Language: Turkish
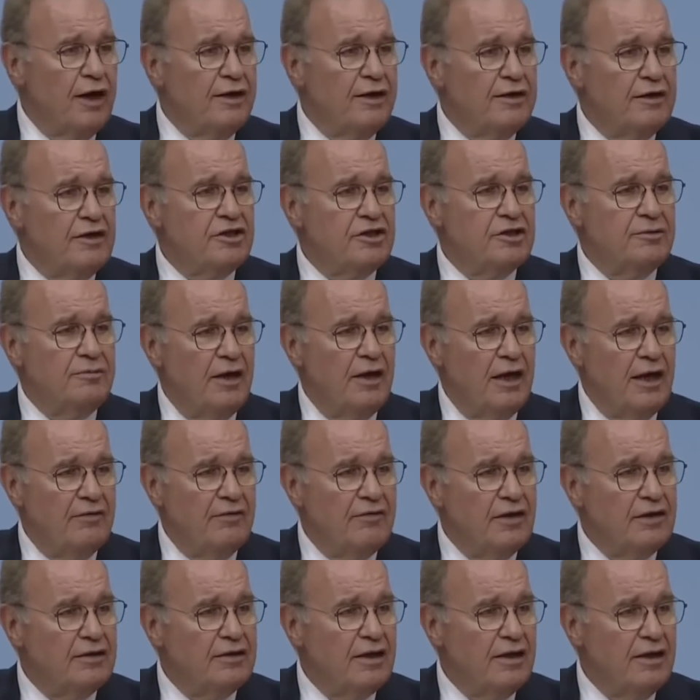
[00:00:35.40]
bu saray rejimi
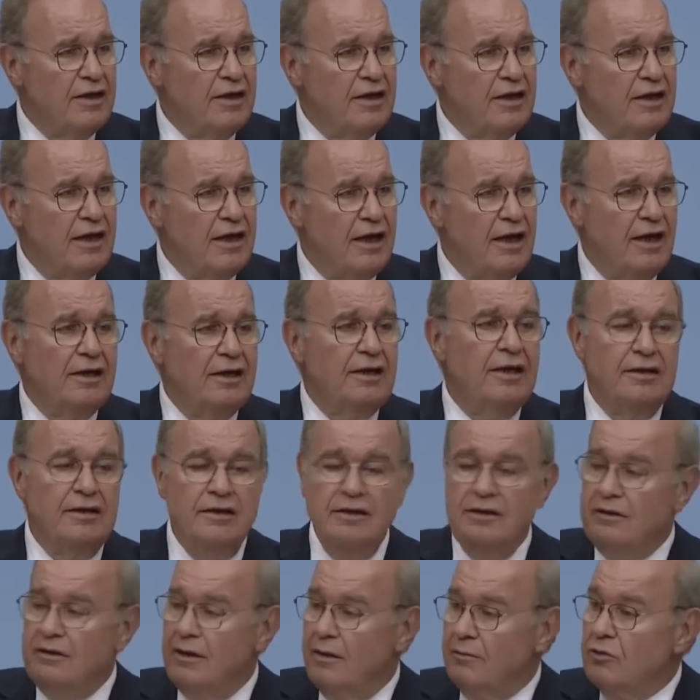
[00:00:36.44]
eve deli, ele
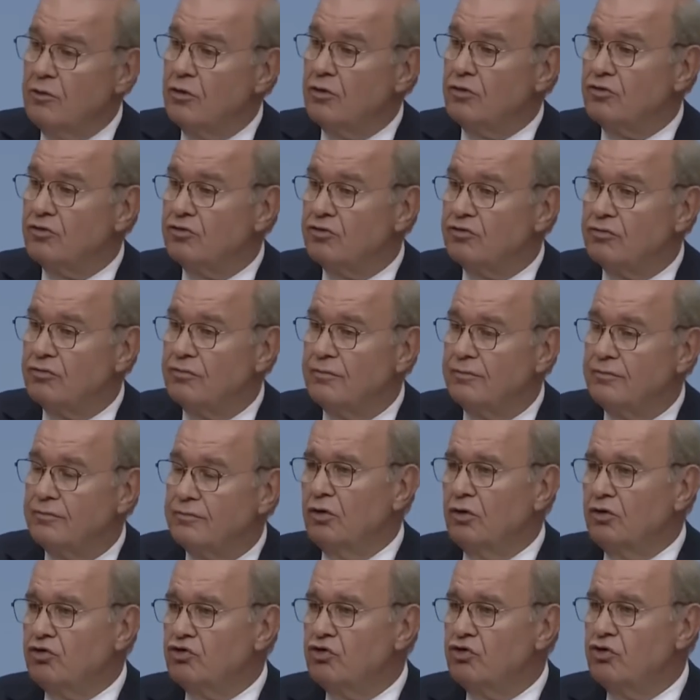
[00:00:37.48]
iyi demiyoruz.
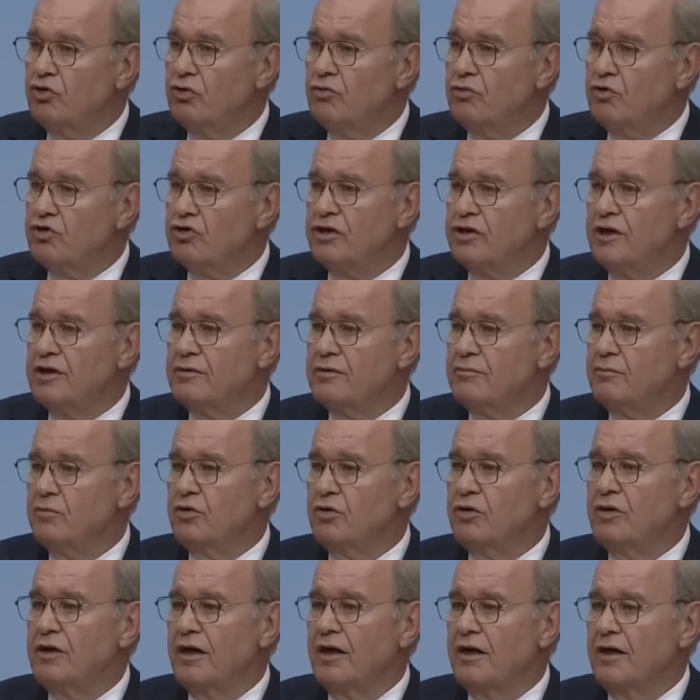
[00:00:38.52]
Bu çürümüş
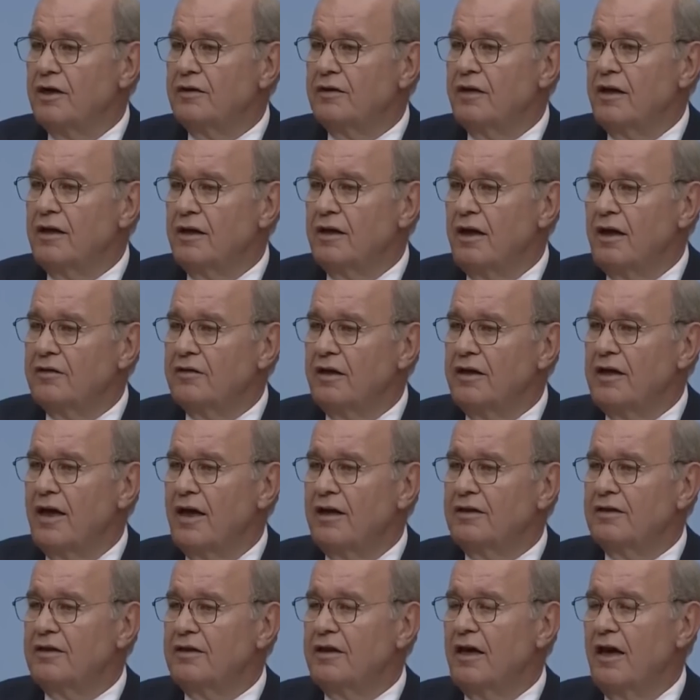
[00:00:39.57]
rejim bugüne kadar ata
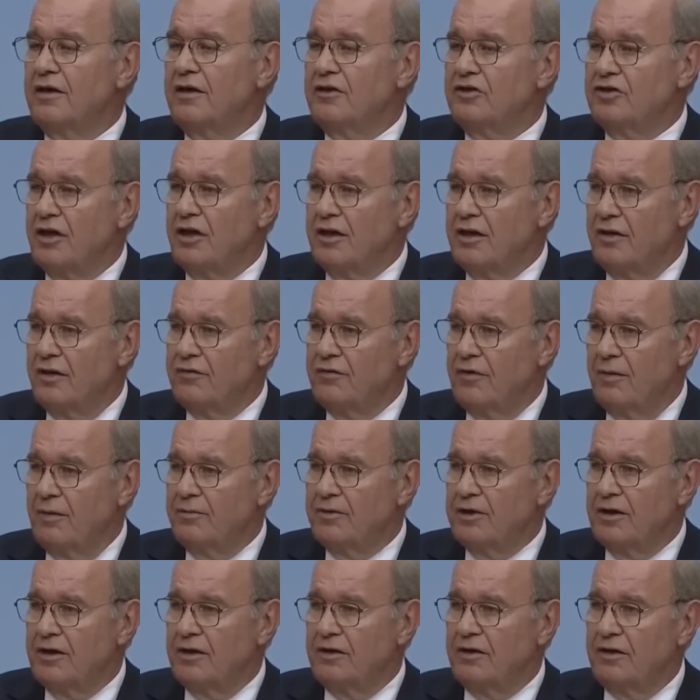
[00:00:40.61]
yadigarı şeker
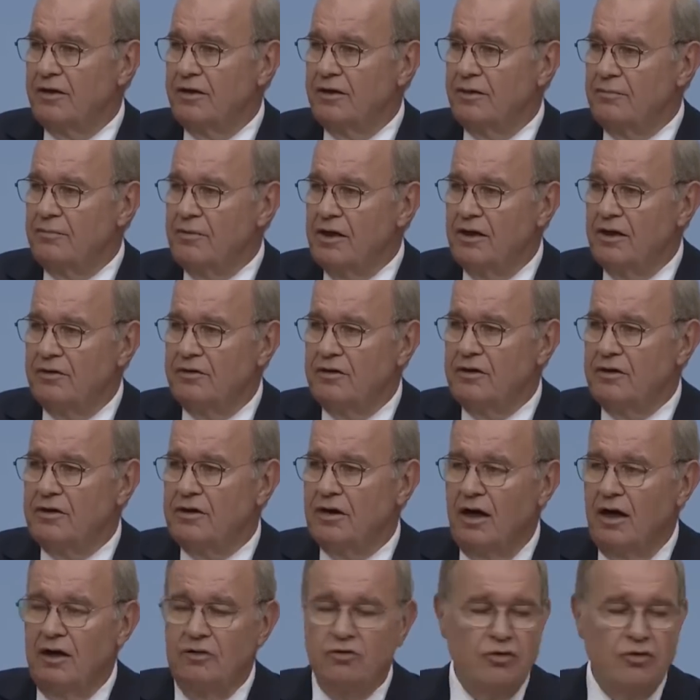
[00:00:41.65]
fabrikalarını,
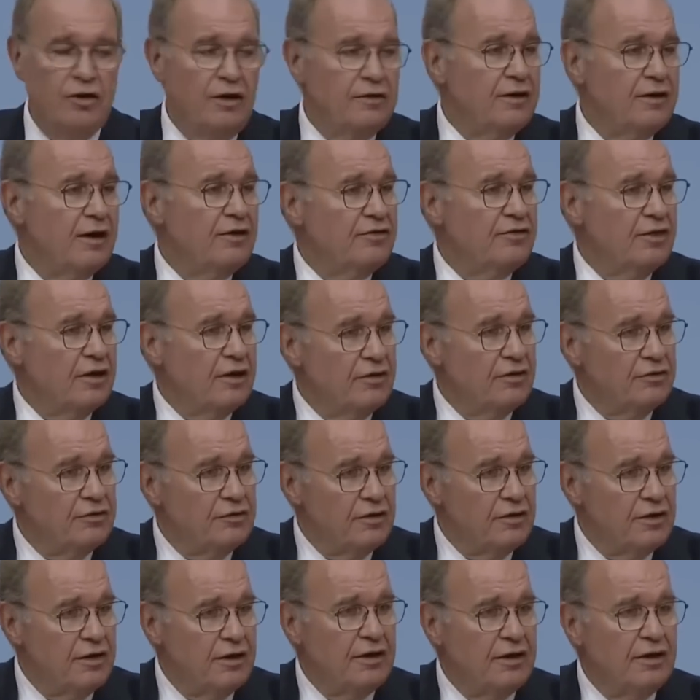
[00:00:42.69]
milletin kağıt üreten
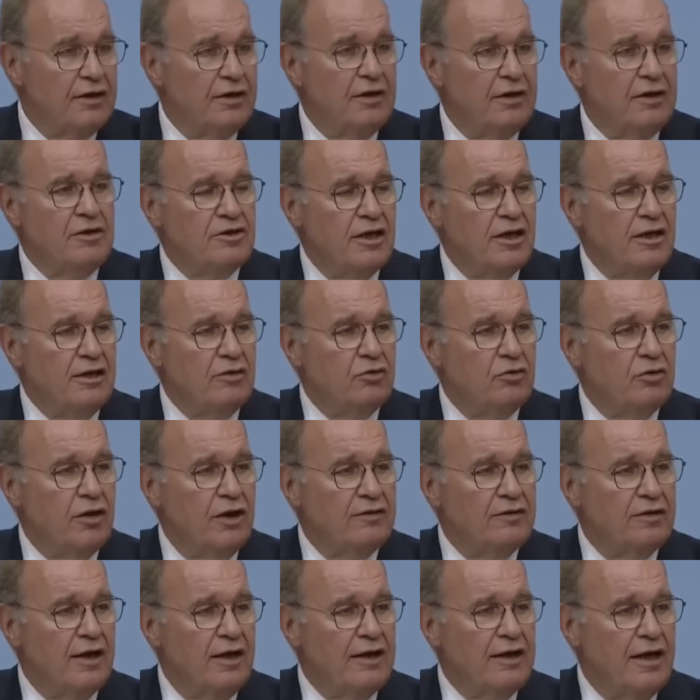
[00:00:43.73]
sekasını, demir çelik
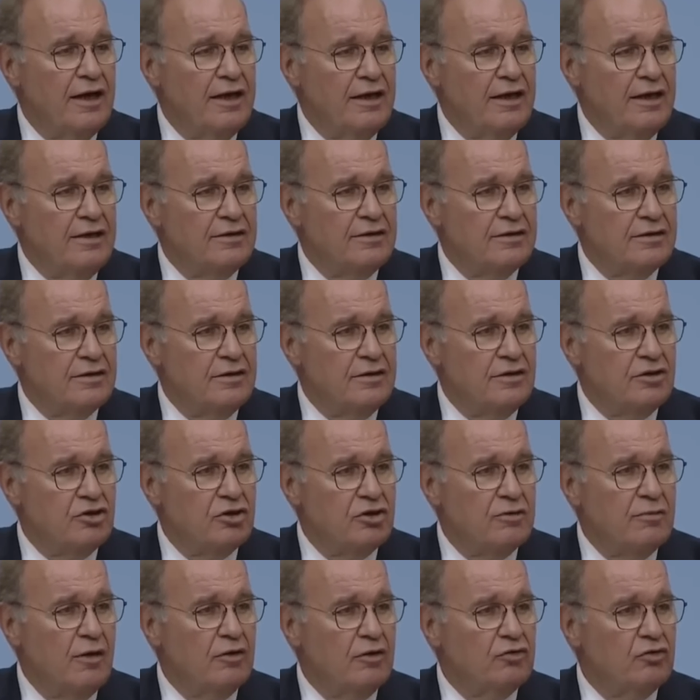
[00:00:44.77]
üreten
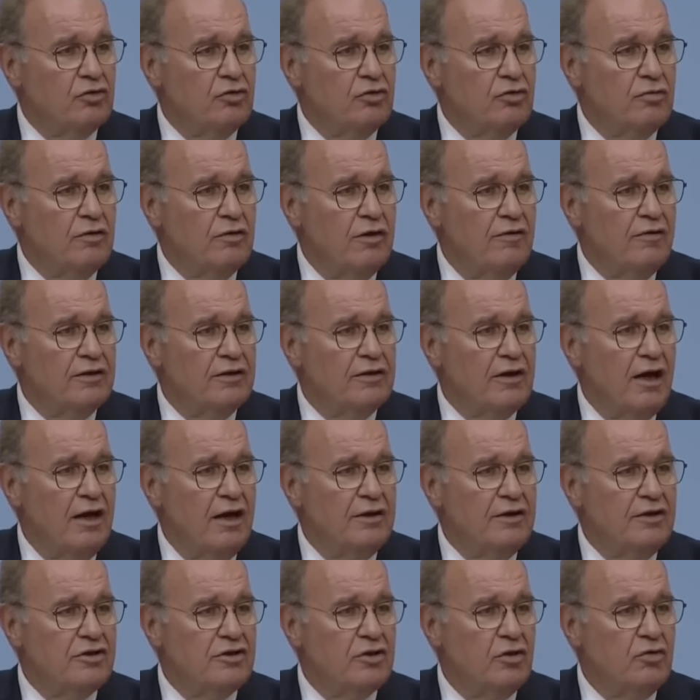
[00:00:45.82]
Ereğlisi'ni, çimento gübre ve
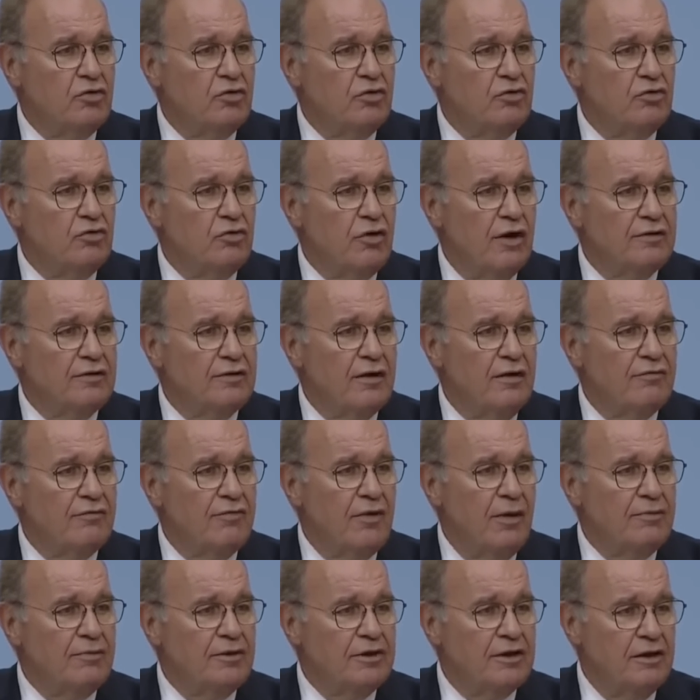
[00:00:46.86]
daha nice ürün
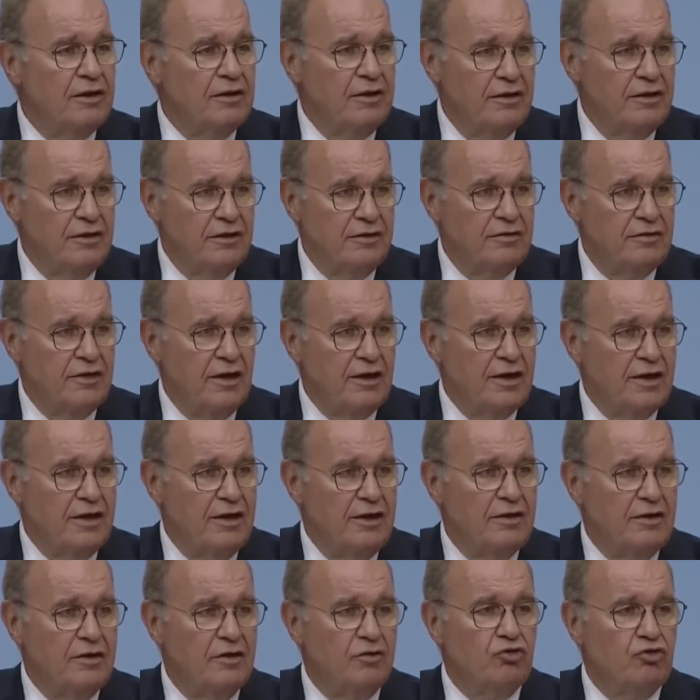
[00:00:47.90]
üreten fabrikalarını,
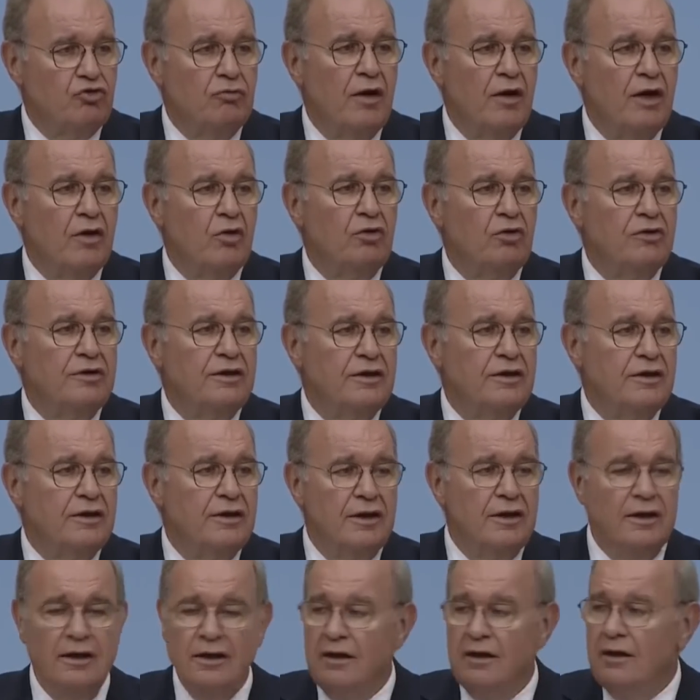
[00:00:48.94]
tekelini, Sümer
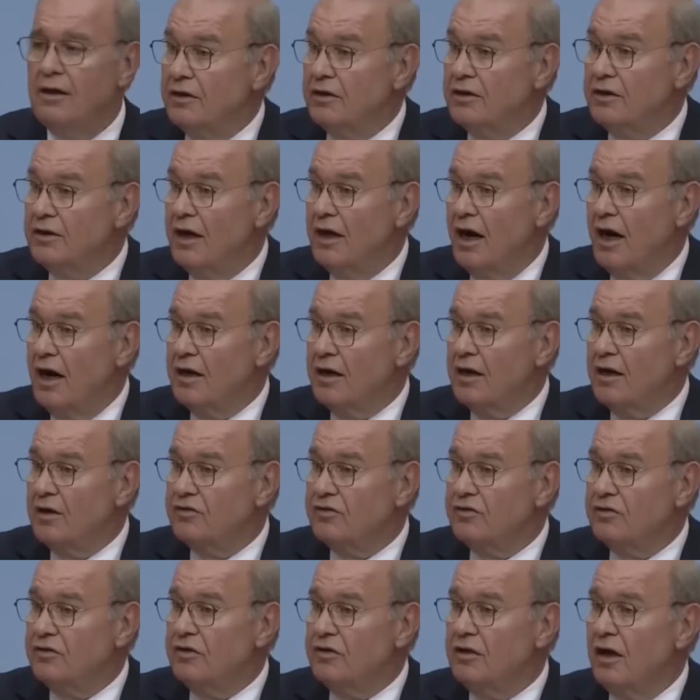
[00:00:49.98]
Holding'ini, limanını,
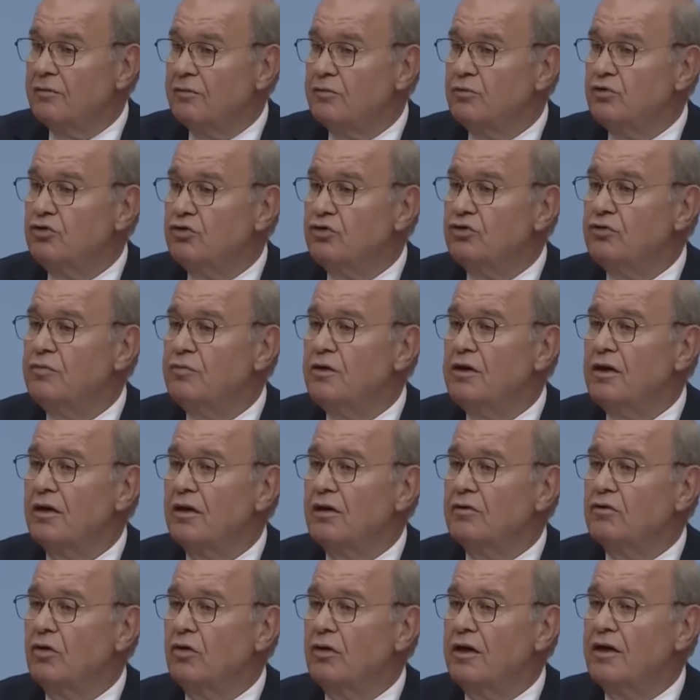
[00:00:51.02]
arazisini 63
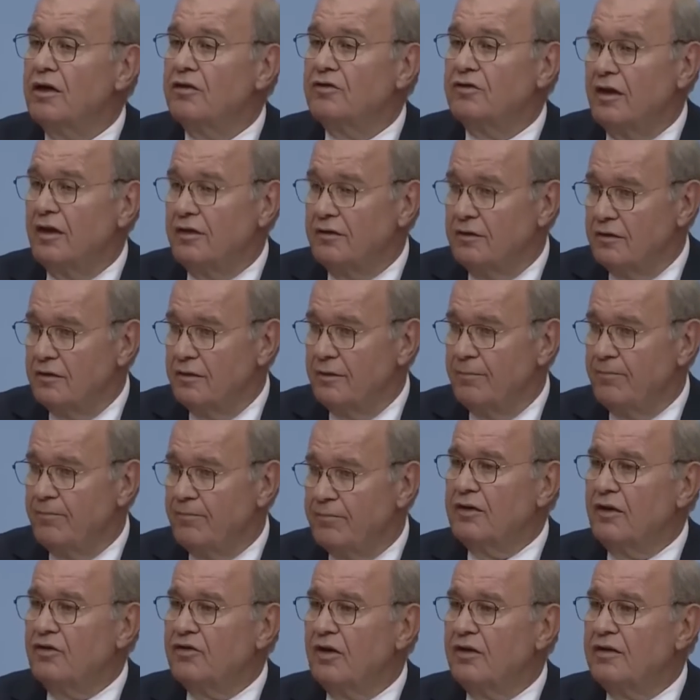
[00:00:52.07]
milyar dolara sattı.
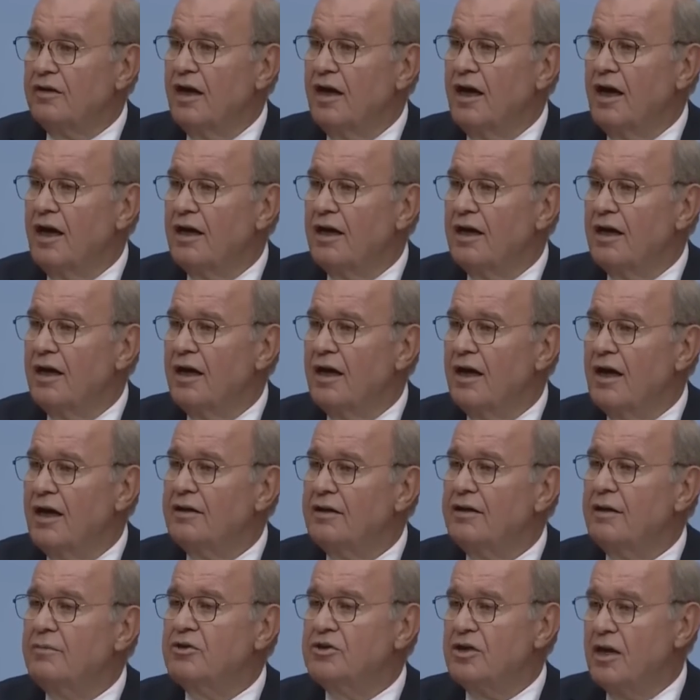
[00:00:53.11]
Sata sata
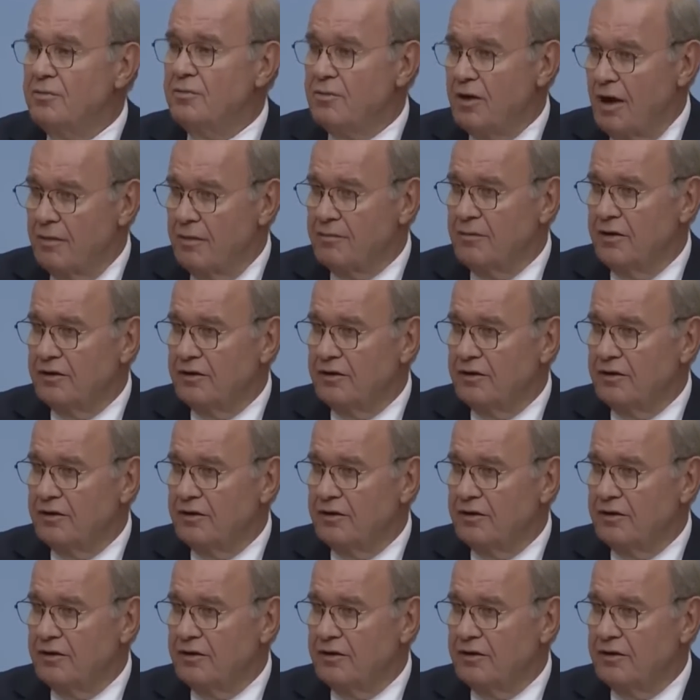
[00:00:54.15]
elde bir şey